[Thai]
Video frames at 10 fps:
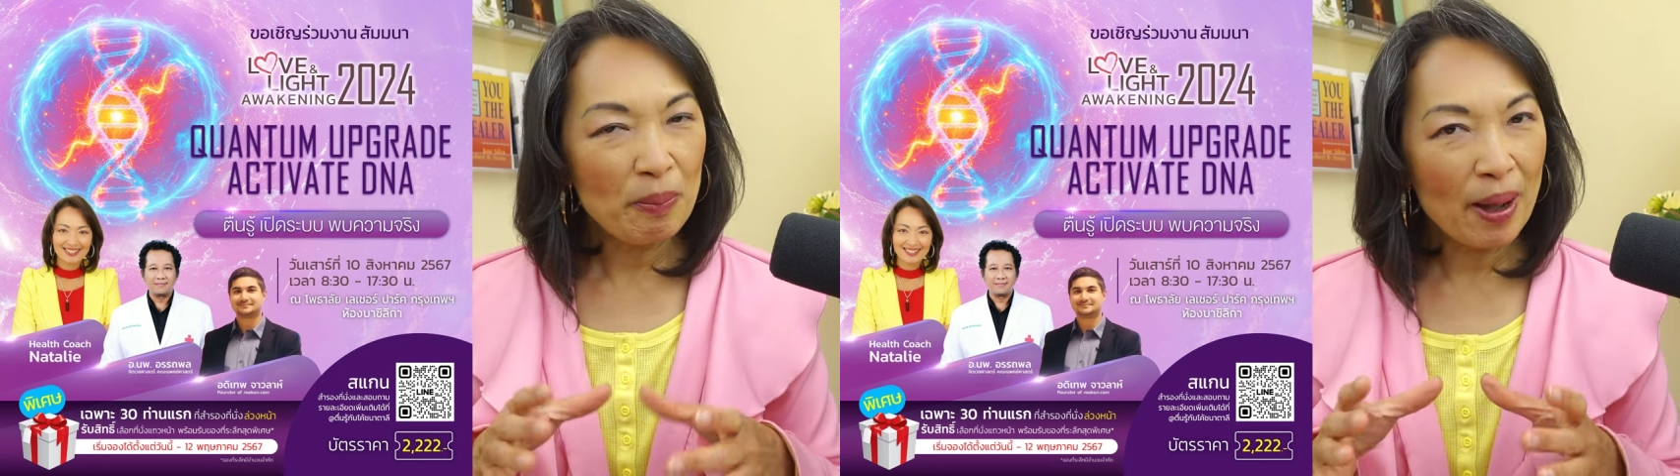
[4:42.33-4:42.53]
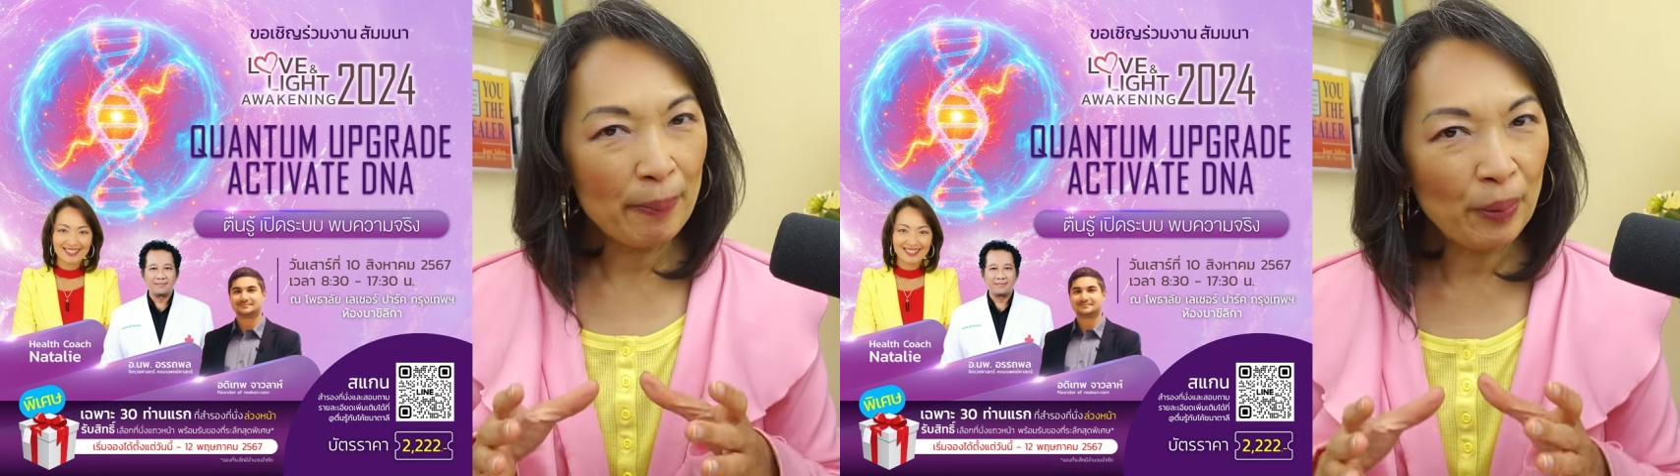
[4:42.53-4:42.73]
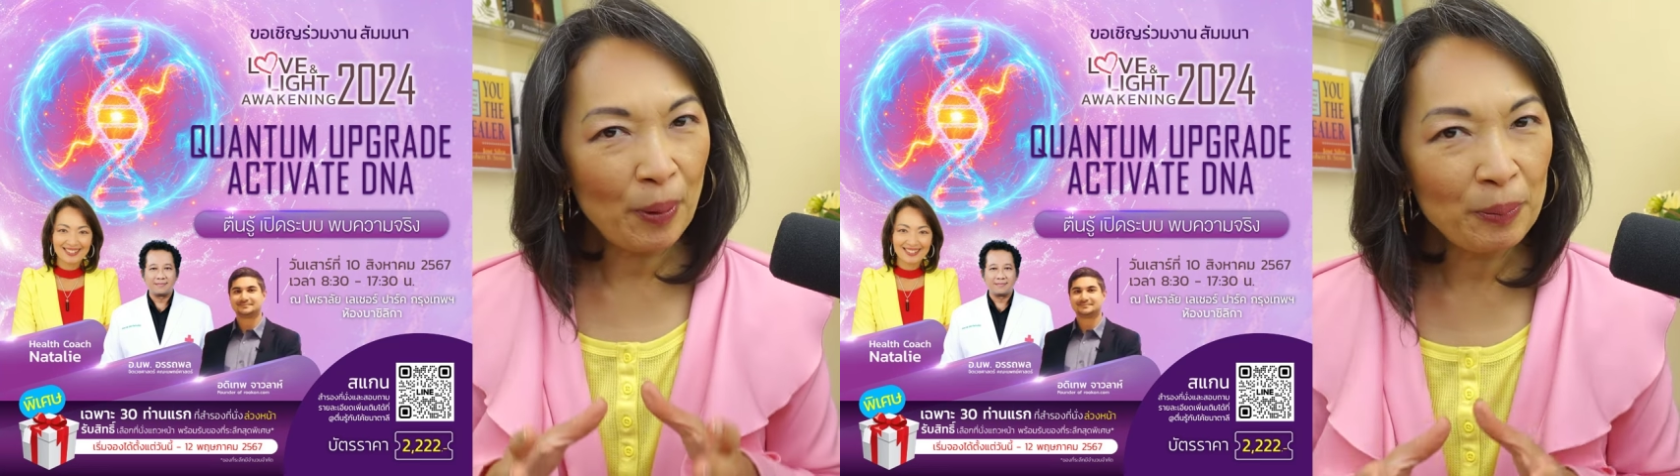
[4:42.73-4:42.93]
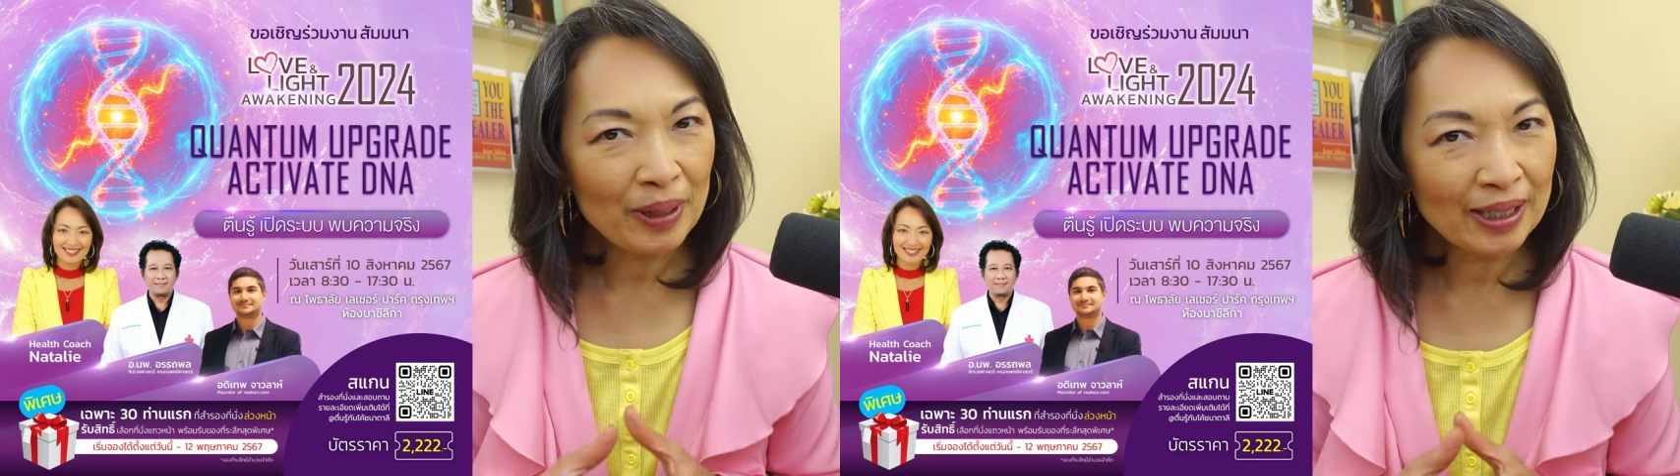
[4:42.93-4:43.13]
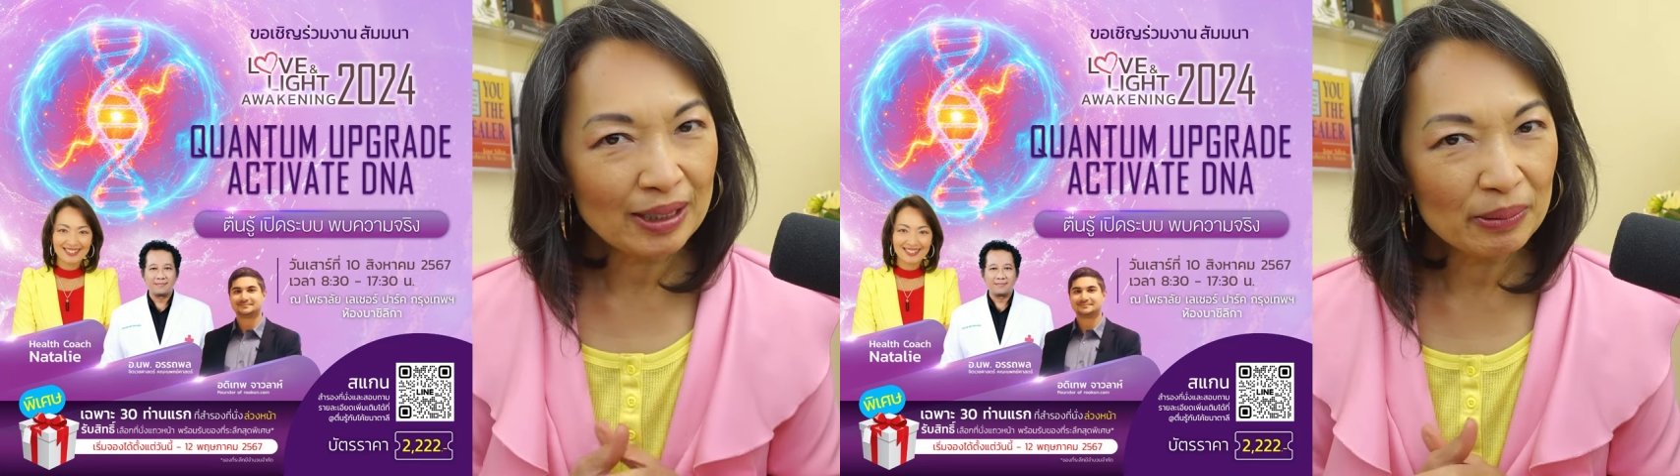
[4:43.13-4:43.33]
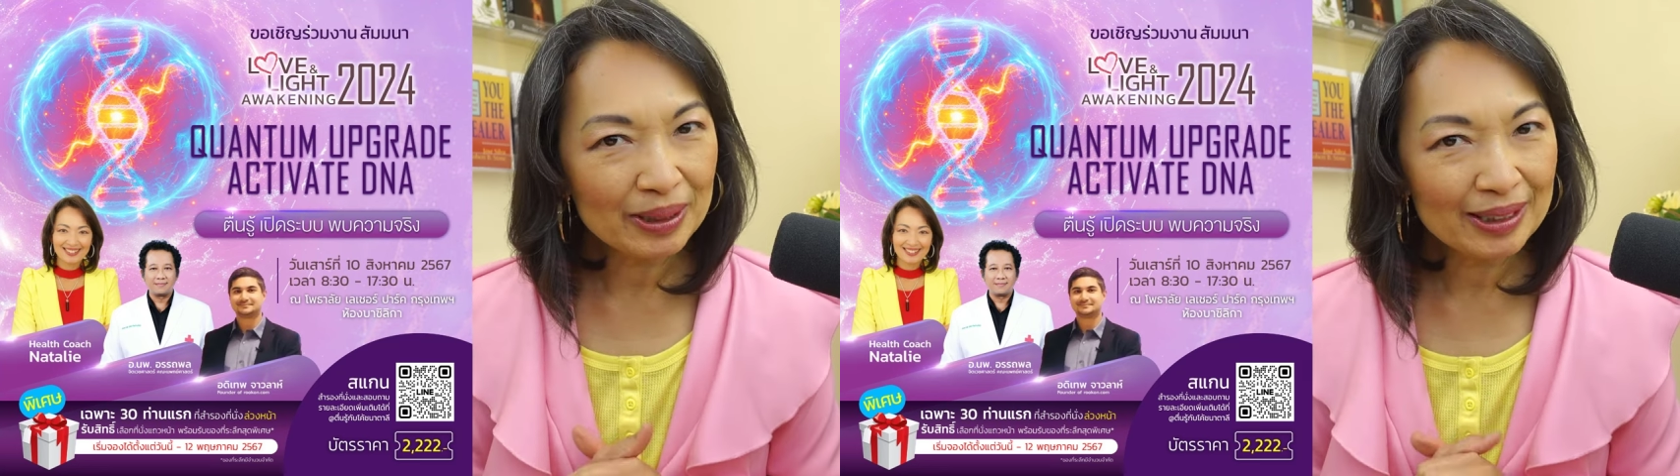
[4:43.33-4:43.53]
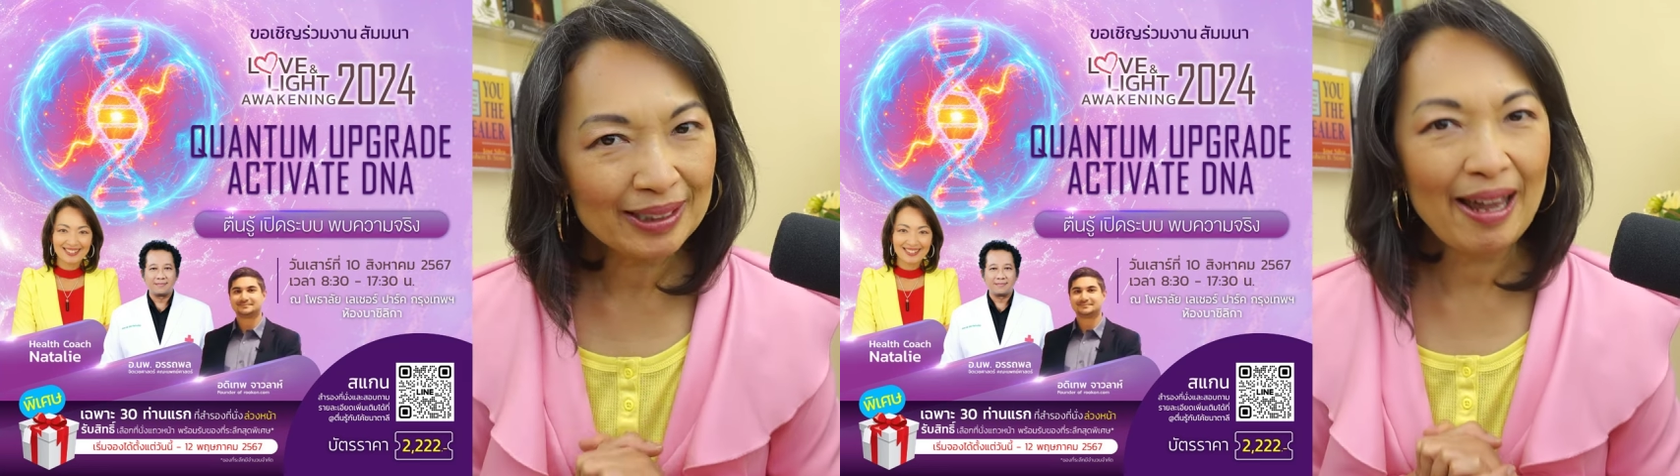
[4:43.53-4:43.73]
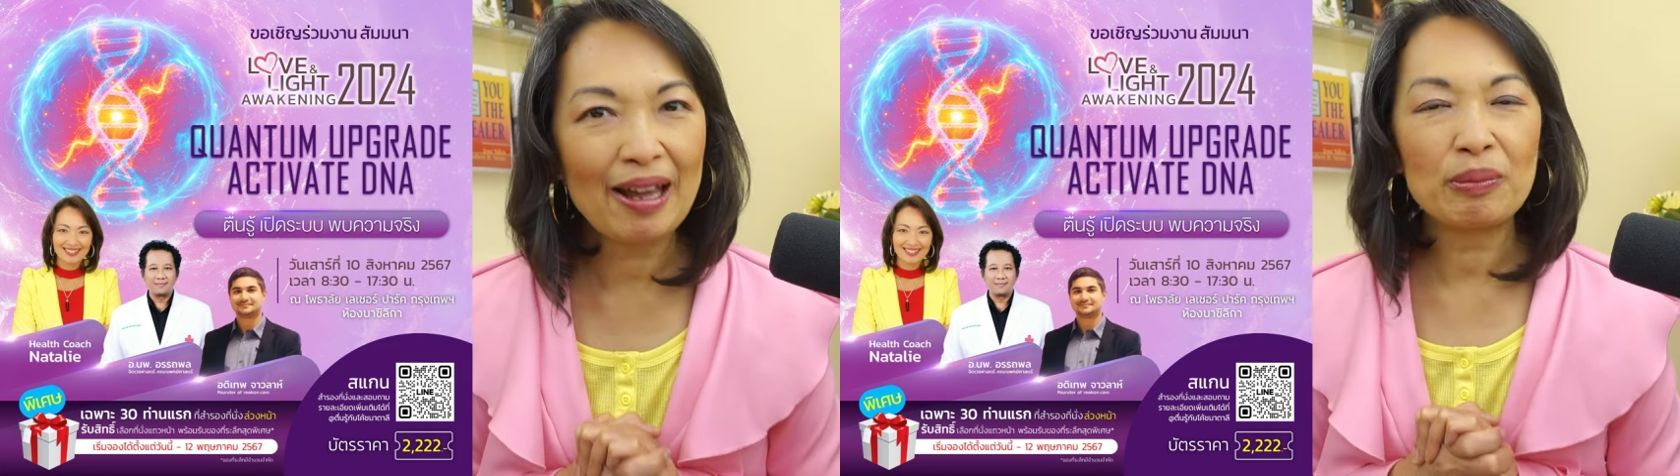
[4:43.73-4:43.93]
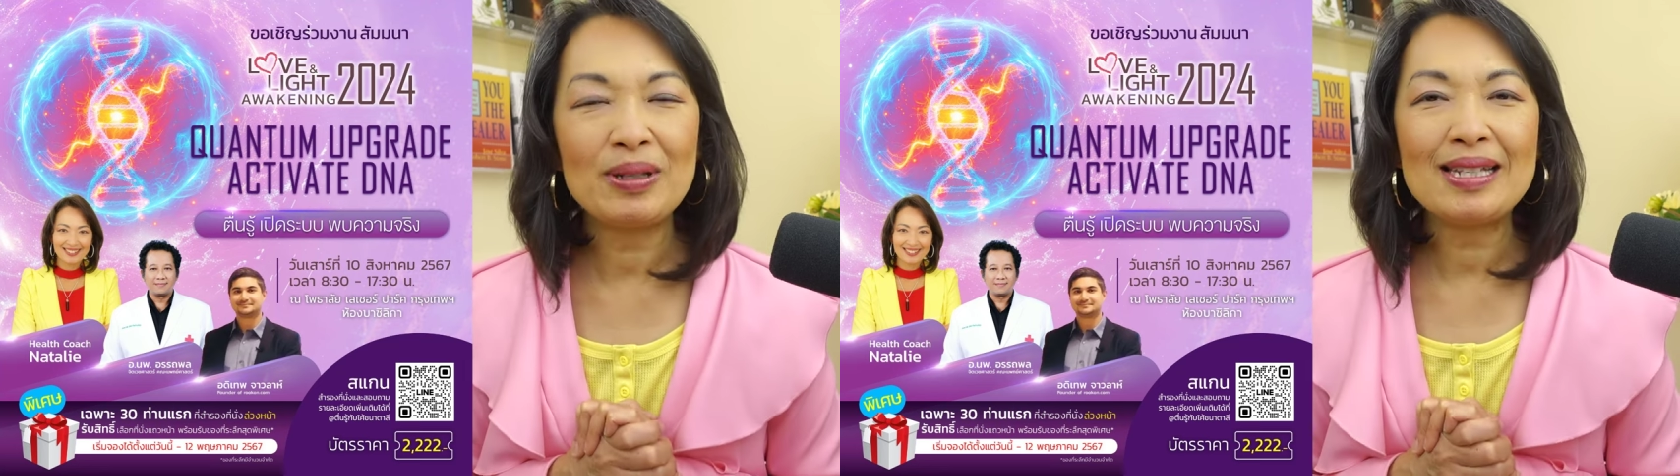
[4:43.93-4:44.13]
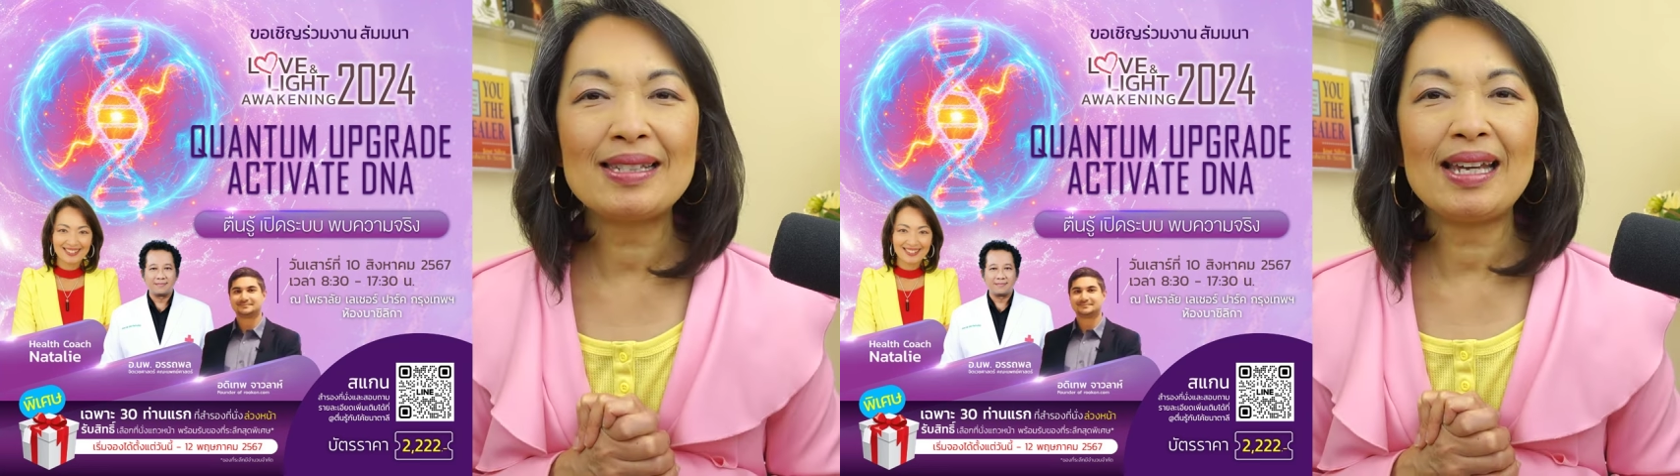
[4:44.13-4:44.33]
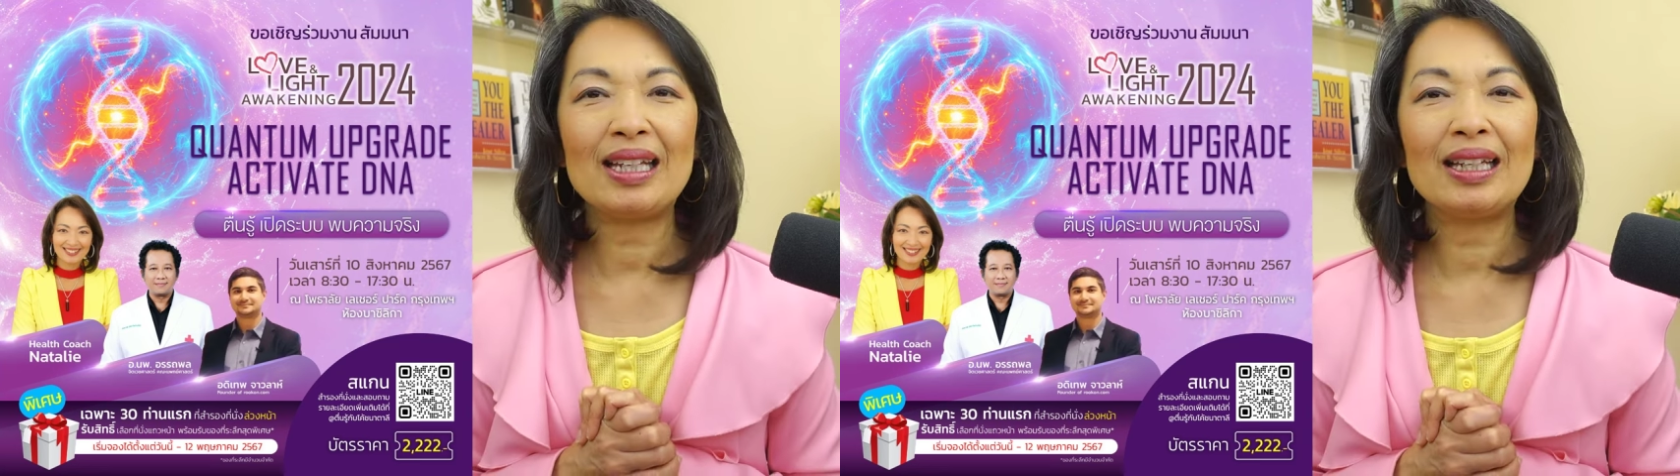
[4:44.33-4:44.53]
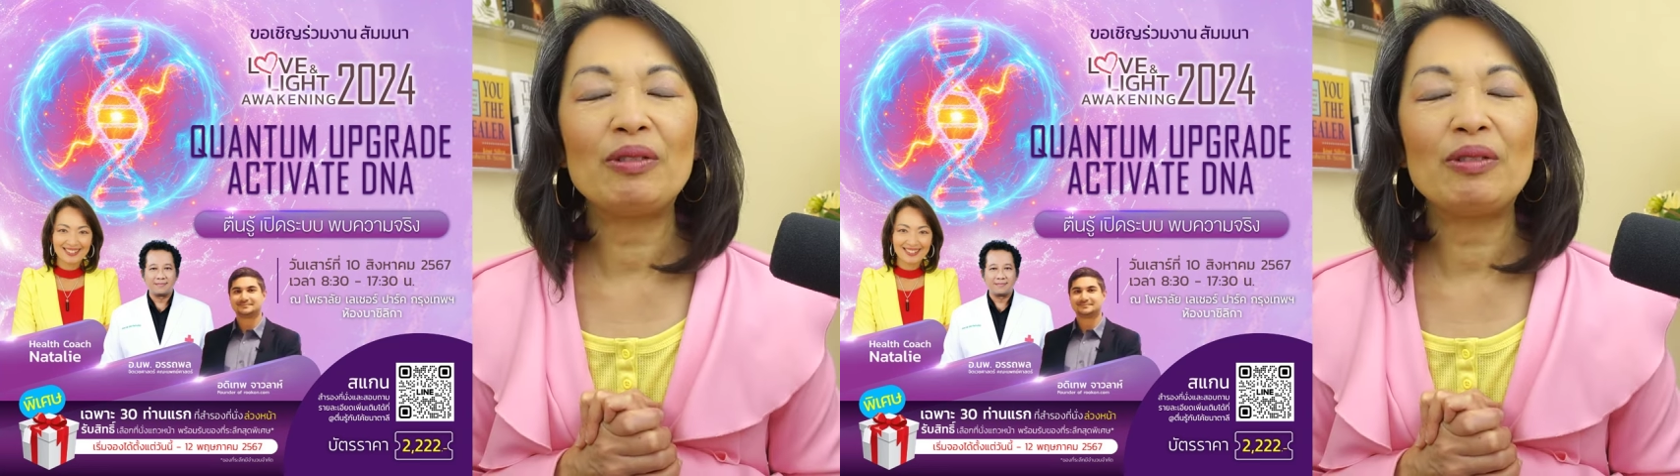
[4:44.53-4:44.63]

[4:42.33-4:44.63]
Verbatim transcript: มาพบกันกับแขกพิเศษ